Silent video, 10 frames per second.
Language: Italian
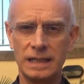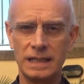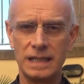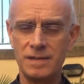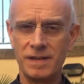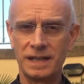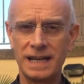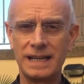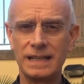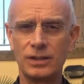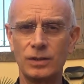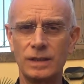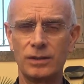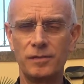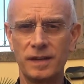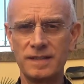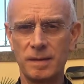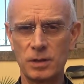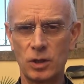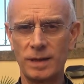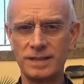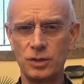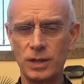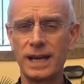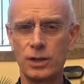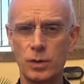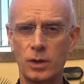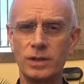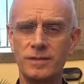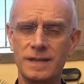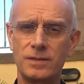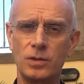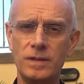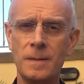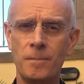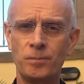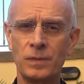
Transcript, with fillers: eh, invernale la conferenza episcopale siciliana, cioè con i vescovi,